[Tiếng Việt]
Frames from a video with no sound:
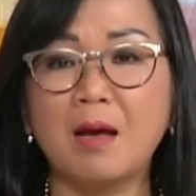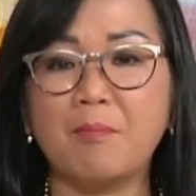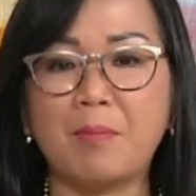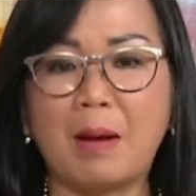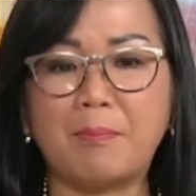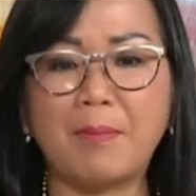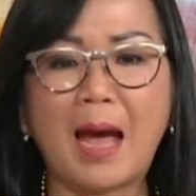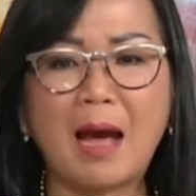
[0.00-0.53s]

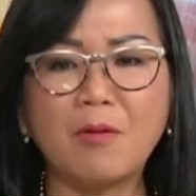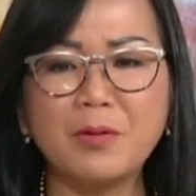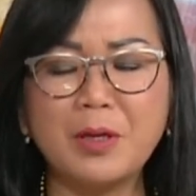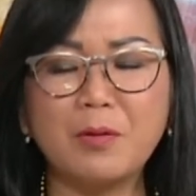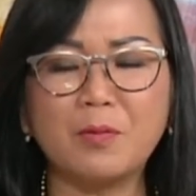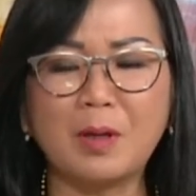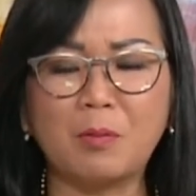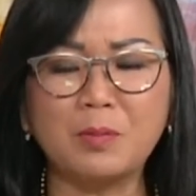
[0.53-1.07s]
Mà bao
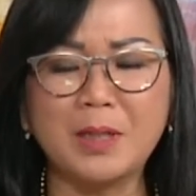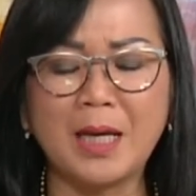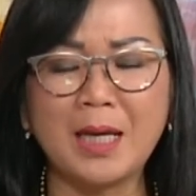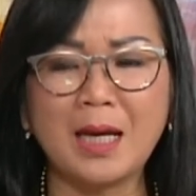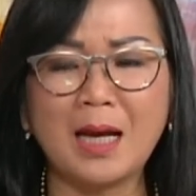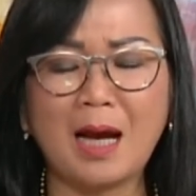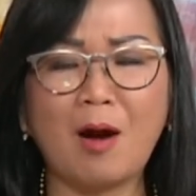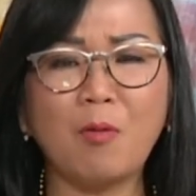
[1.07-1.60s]
nhiêu trong
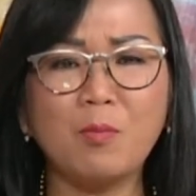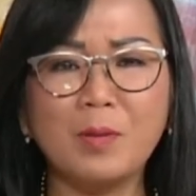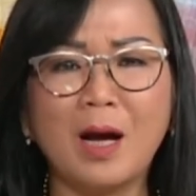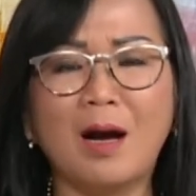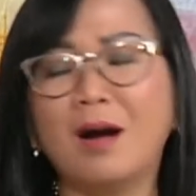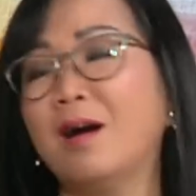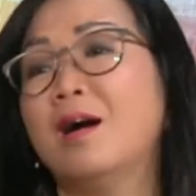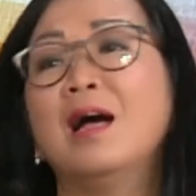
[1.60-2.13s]
kia ông
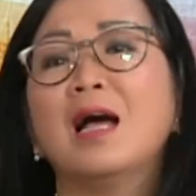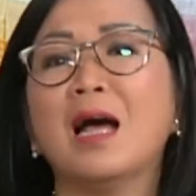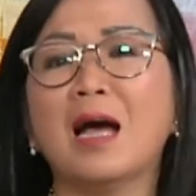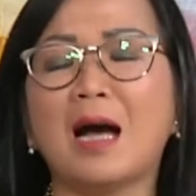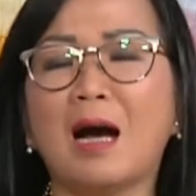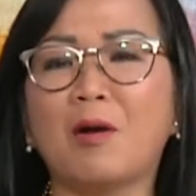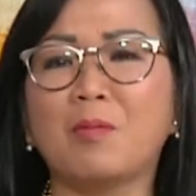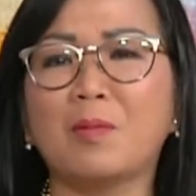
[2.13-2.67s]
đó
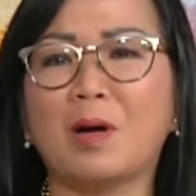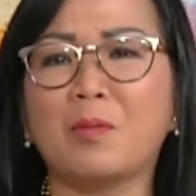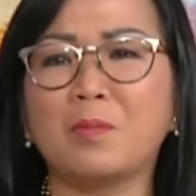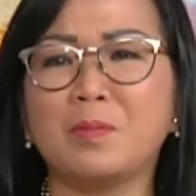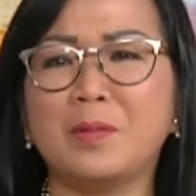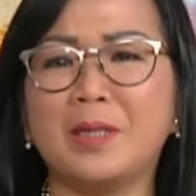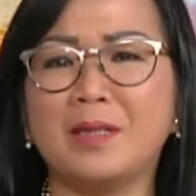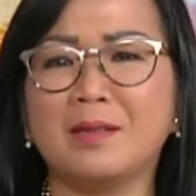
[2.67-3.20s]
Ông,
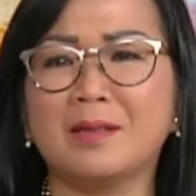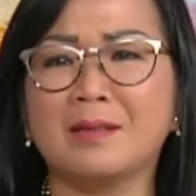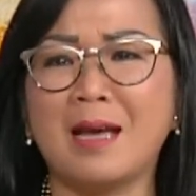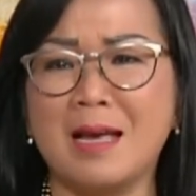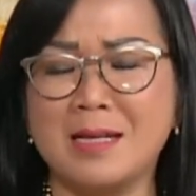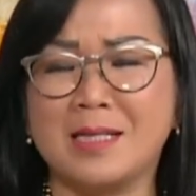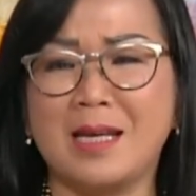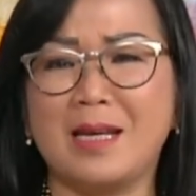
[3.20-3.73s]
ông
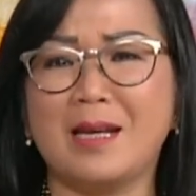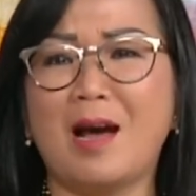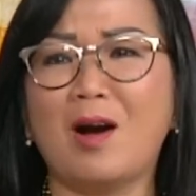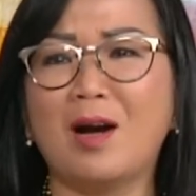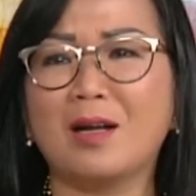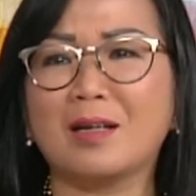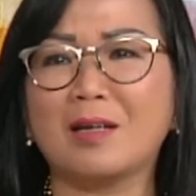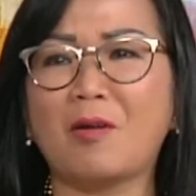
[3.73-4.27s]
nghệ sĩ
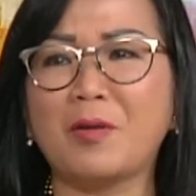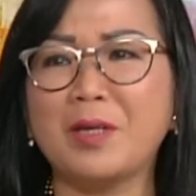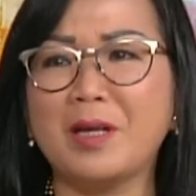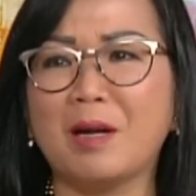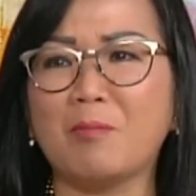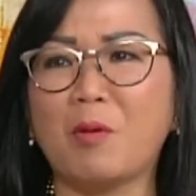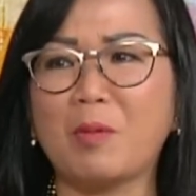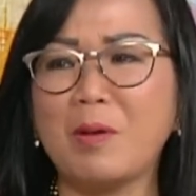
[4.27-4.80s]
đó coi
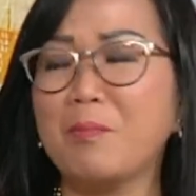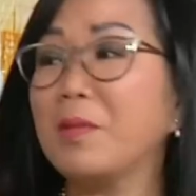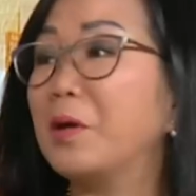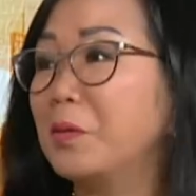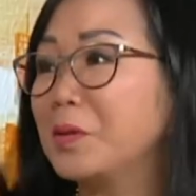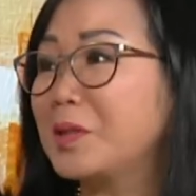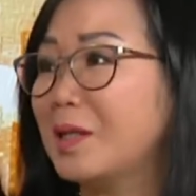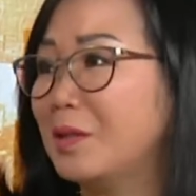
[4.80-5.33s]
như là một cái
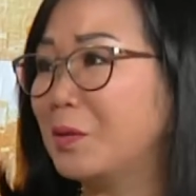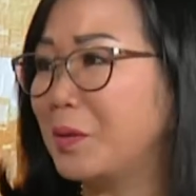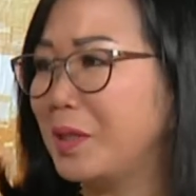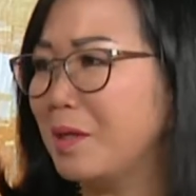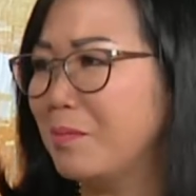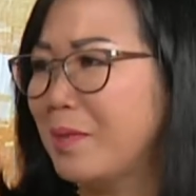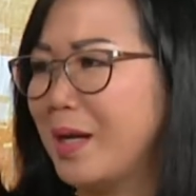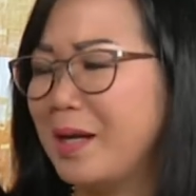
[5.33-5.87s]
biểu tượng của
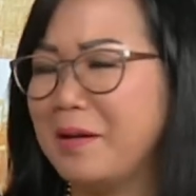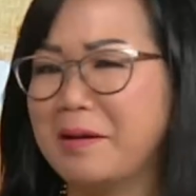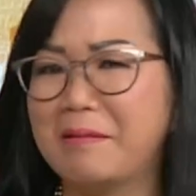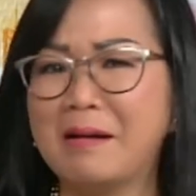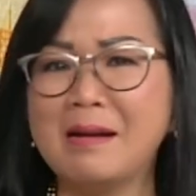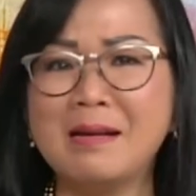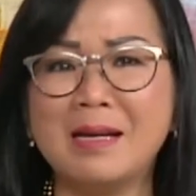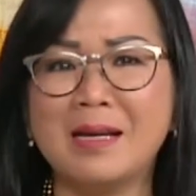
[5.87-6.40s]
nước Mỹ
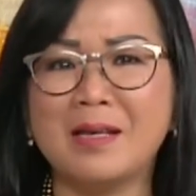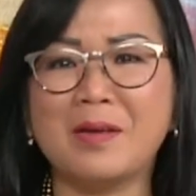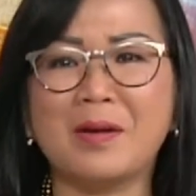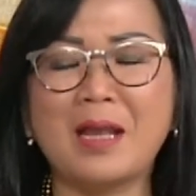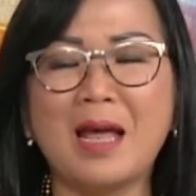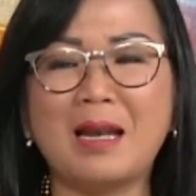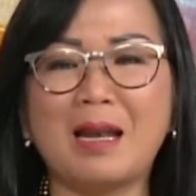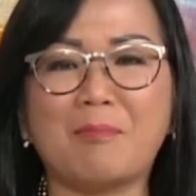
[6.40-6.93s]
nữa. Cho
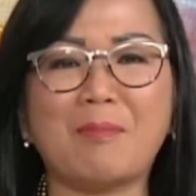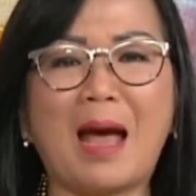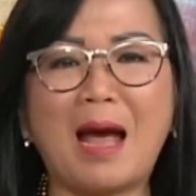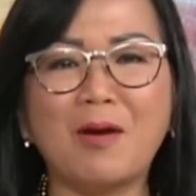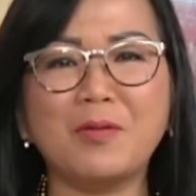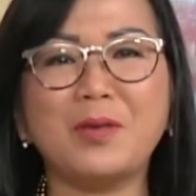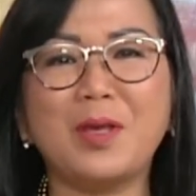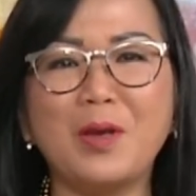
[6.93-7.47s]
nên là
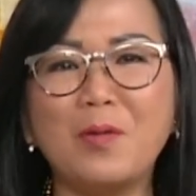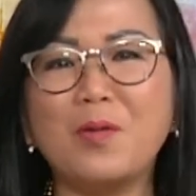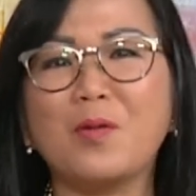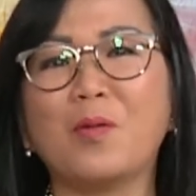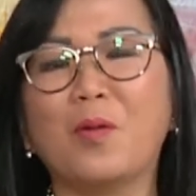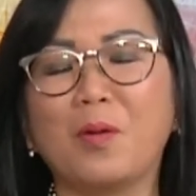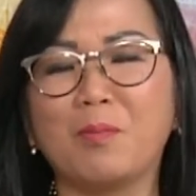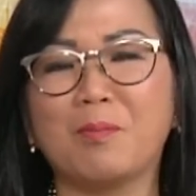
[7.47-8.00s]
bao nhiêu
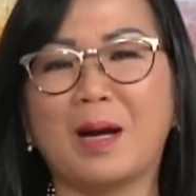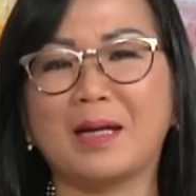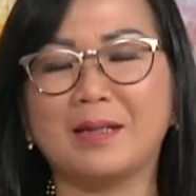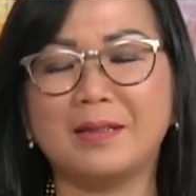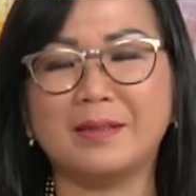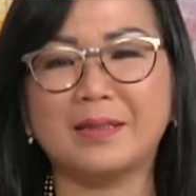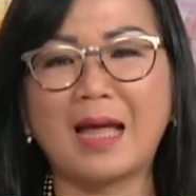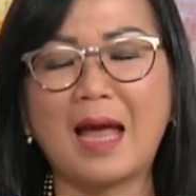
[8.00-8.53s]
cuộc mà
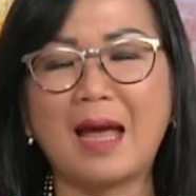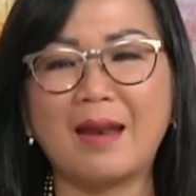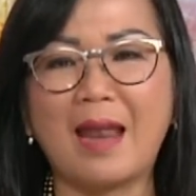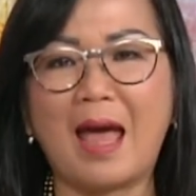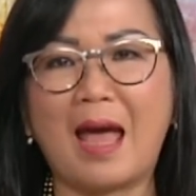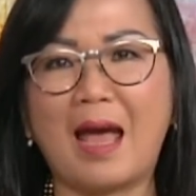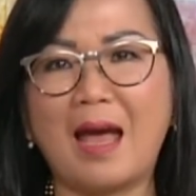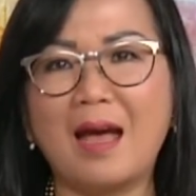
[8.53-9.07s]
người ta
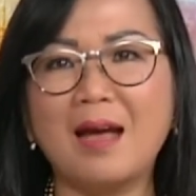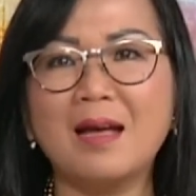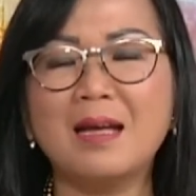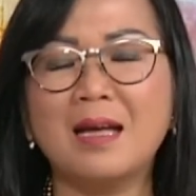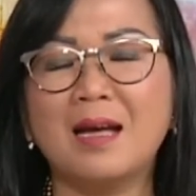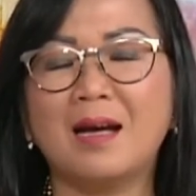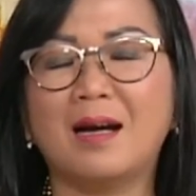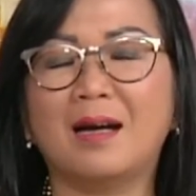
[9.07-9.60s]
đã
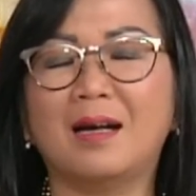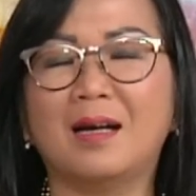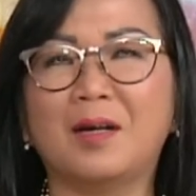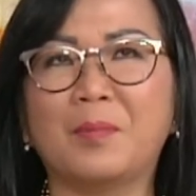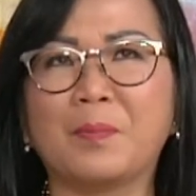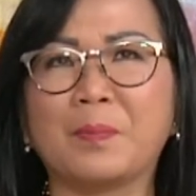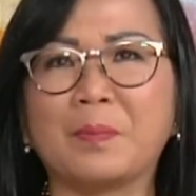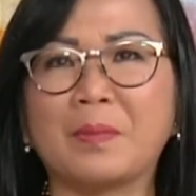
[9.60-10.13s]

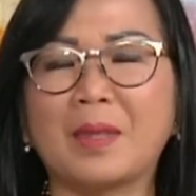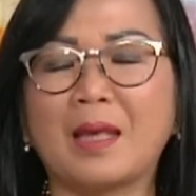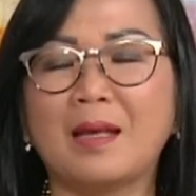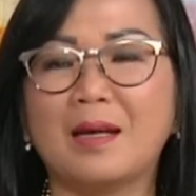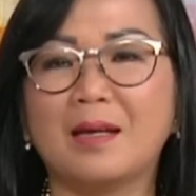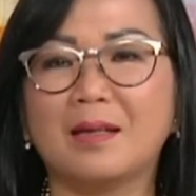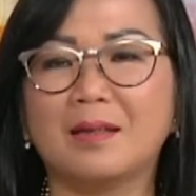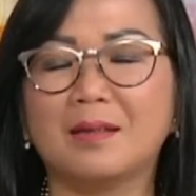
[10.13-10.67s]
uh,
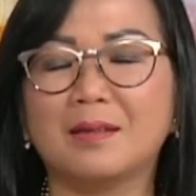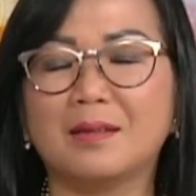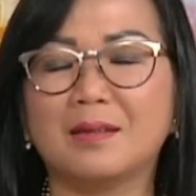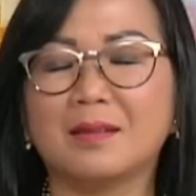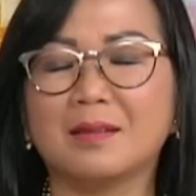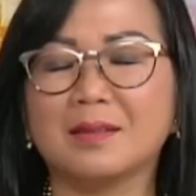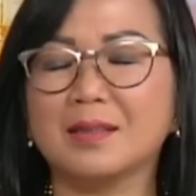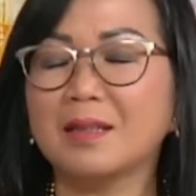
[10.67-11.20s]

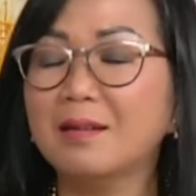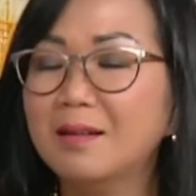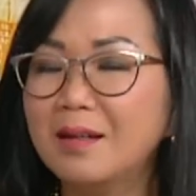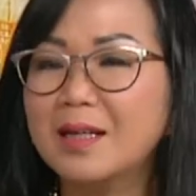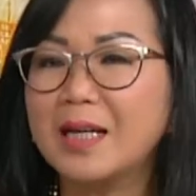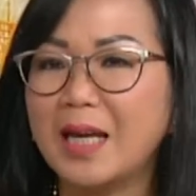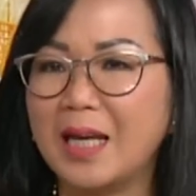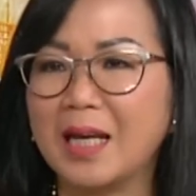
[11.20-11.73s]
uh,
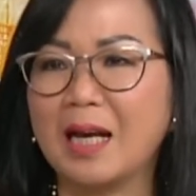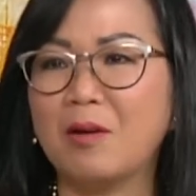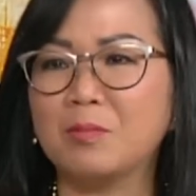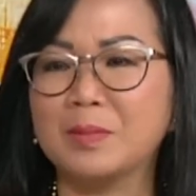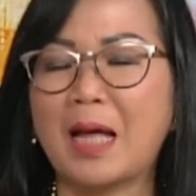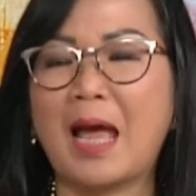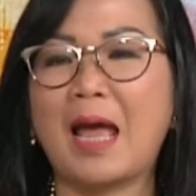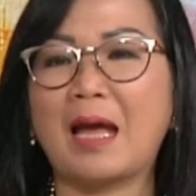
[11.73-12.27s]
thưa kiện
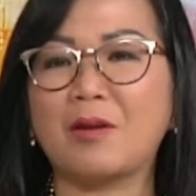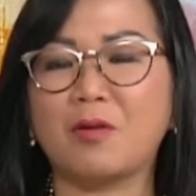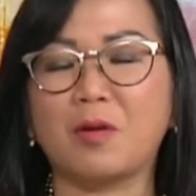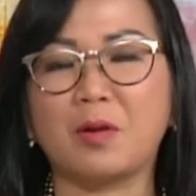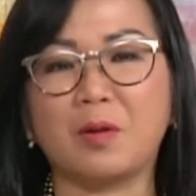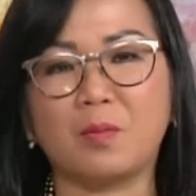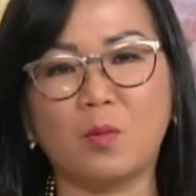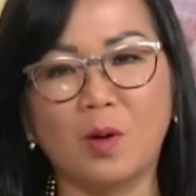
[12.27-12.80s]
ông ta,
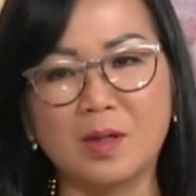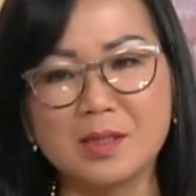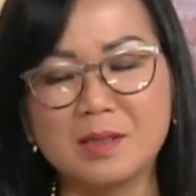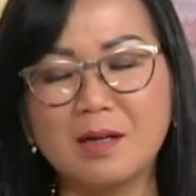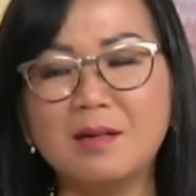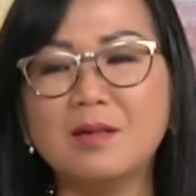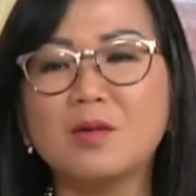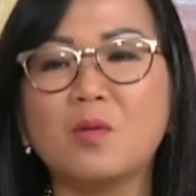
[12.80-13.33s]
rồi luật
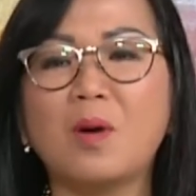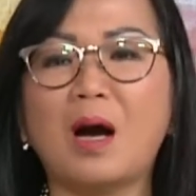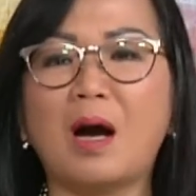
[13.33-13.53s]
sư của